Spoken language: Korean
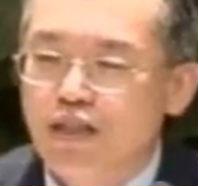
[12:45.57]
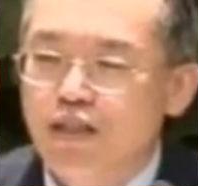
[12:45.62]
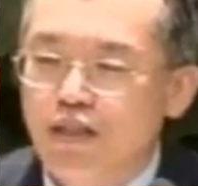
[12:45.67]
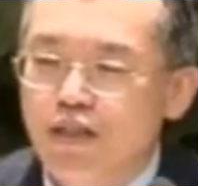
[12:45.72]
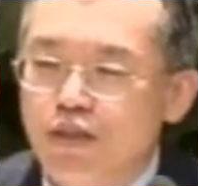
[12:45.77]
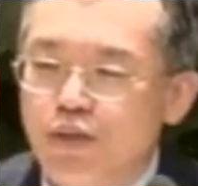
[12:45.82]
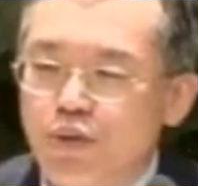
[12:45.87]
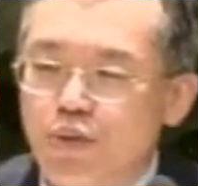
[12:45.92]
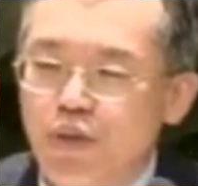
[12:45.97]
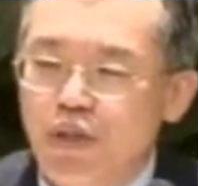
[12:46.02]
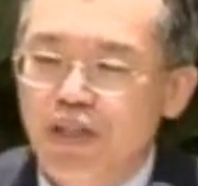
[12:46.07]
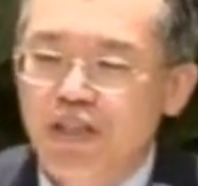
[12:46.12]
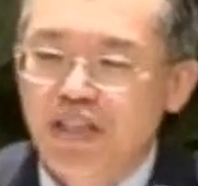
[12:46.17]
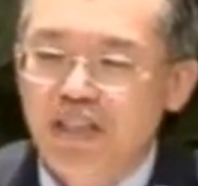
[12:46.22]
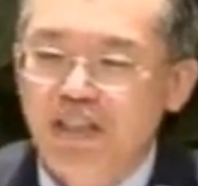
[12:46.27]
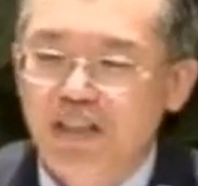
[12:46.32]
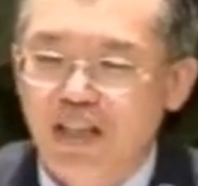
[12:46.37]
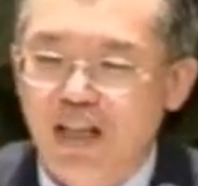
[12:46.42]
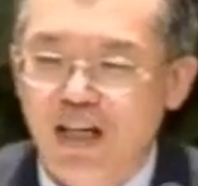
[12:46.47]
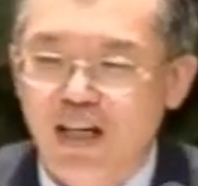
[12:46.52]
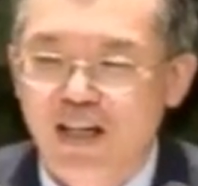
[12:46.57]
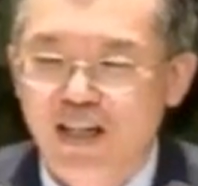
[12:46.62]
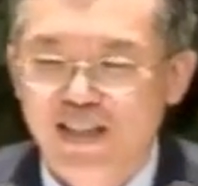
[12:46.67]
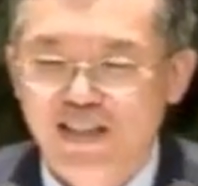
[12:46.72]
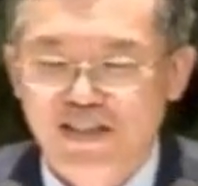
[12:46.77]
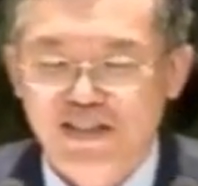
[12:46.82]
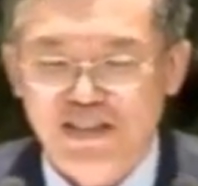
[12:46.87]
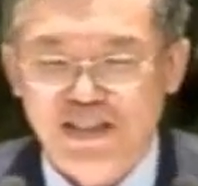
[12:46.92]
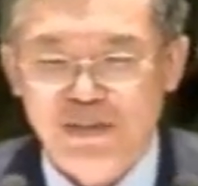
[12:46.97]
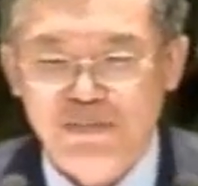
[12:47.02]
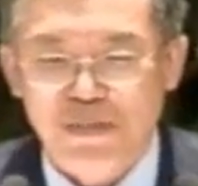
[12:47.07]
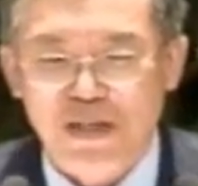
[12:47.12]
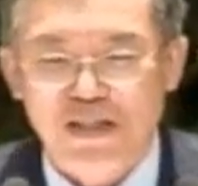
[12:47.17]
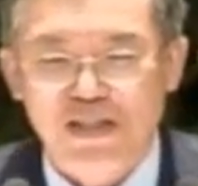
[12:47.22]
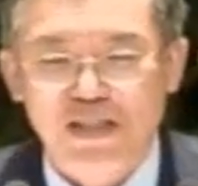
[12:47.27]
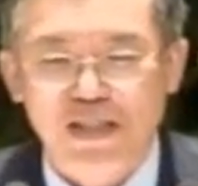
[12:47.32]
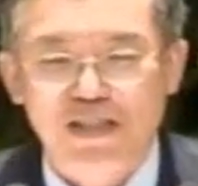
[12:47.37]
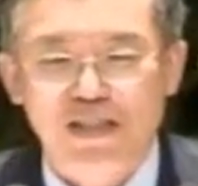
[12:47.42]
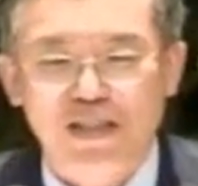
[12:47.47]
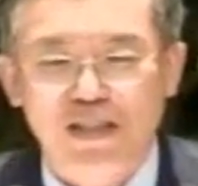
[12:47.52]
그런 계획이 있다 이렇게
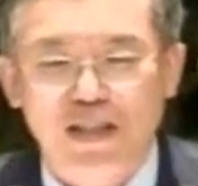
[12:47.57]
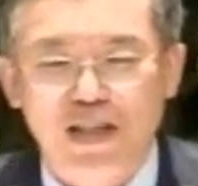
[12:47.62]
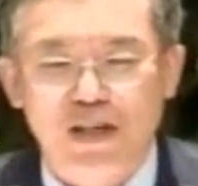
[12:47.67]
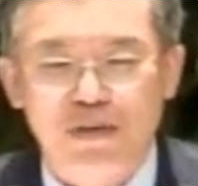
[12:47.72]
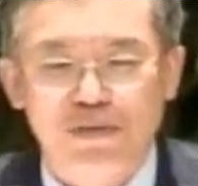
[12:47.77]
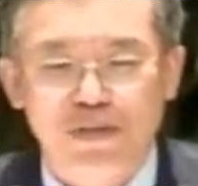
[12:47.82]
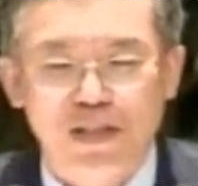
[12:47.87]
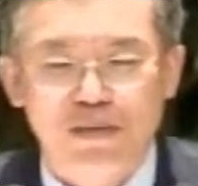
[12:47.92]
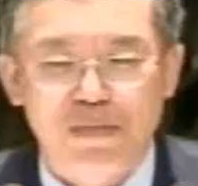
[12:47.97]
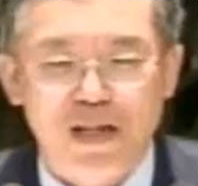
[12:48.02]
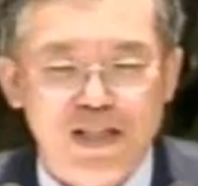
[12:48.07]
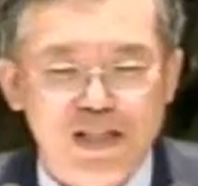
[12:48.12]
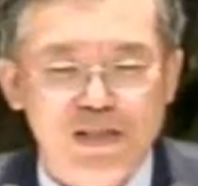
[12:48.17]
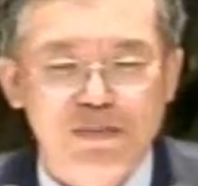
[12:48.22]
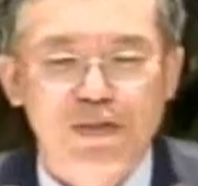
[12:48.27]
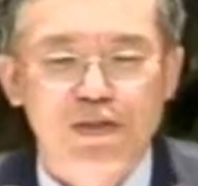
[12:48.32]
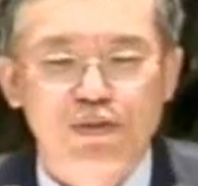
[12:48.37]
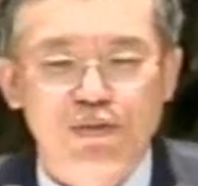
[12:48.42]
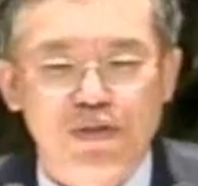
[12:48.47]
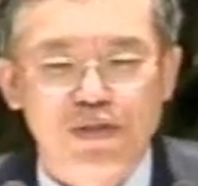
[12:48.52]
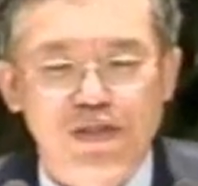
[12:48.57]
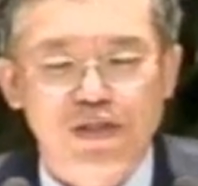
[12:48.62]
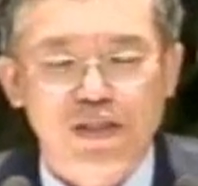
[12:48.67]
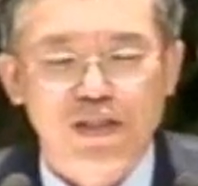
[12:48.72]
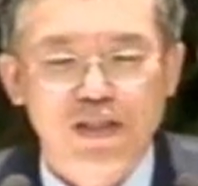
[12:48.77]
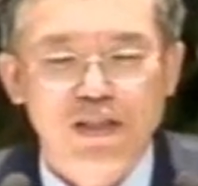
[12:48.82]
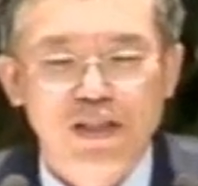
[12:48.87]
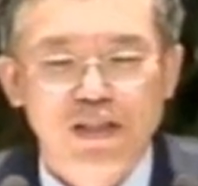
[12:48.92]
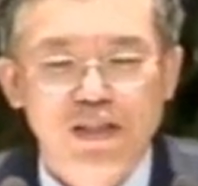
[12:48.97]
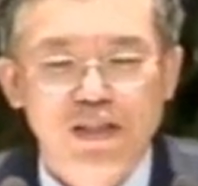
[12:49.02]
메시지 가운데 말씀해 주고 있어요.